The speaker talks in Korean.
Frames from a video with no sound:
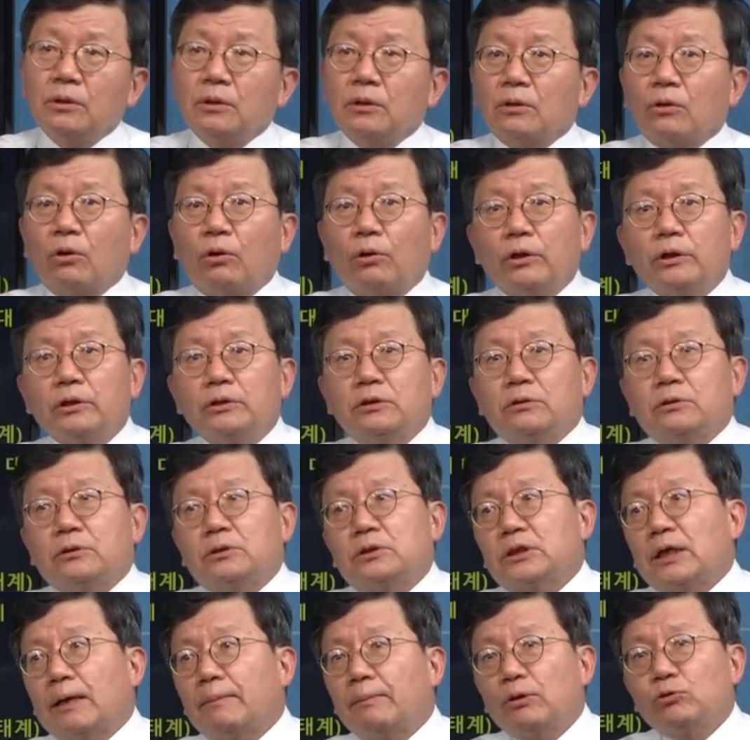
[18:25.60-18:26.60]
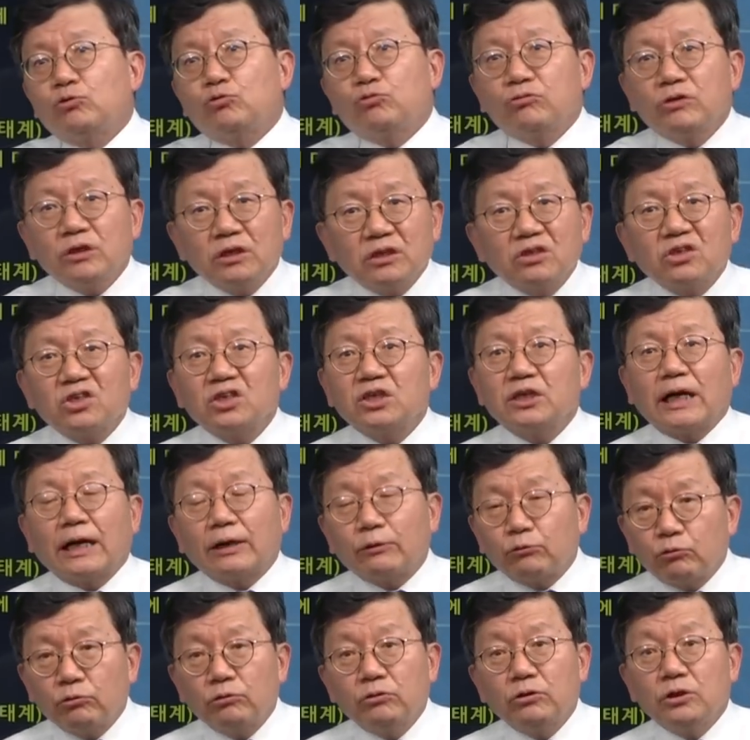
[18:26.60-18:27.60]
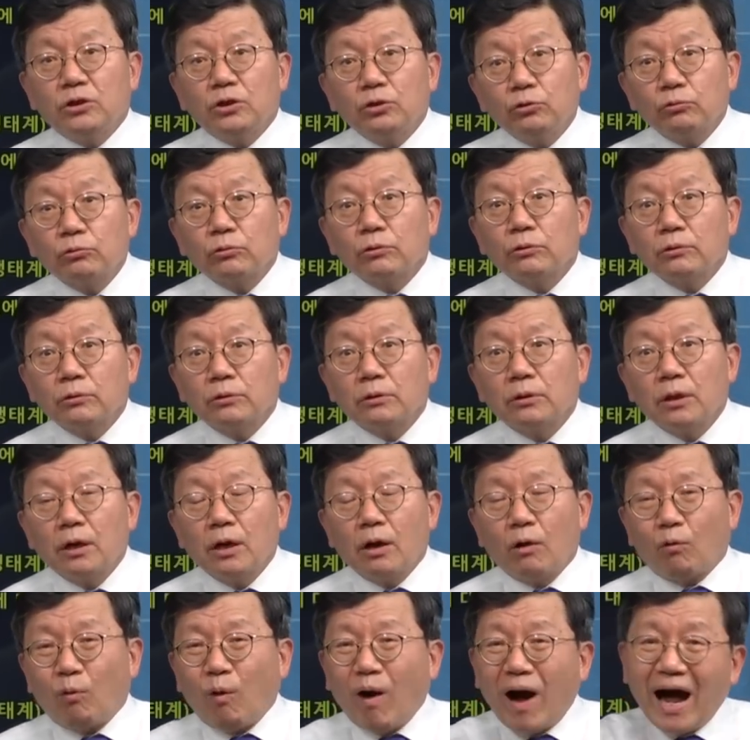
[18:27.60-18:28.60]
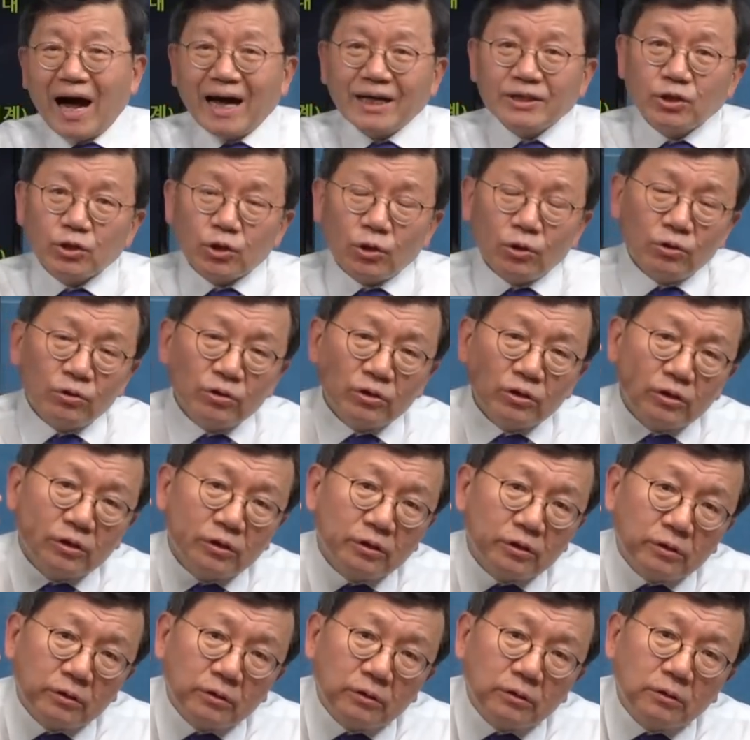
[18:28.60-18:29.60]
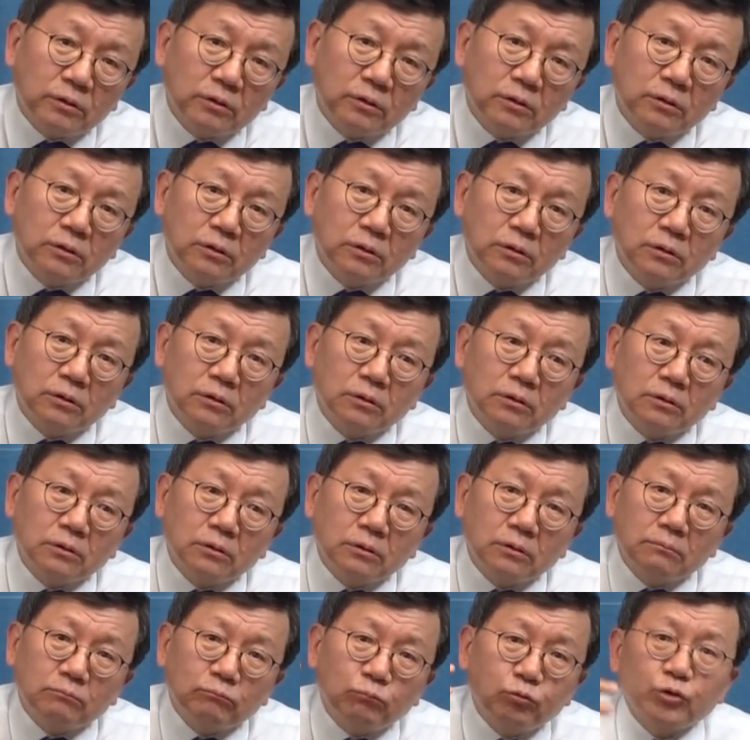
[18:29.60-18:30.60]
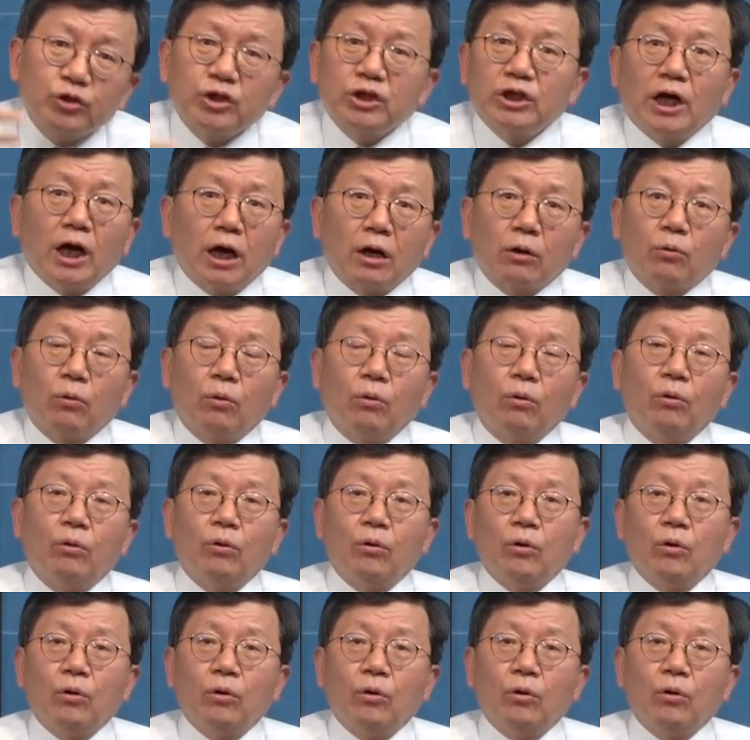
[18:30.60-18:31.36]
거의 잡아 죽일 듯이 날뛰는 이유는 과정을 무시하고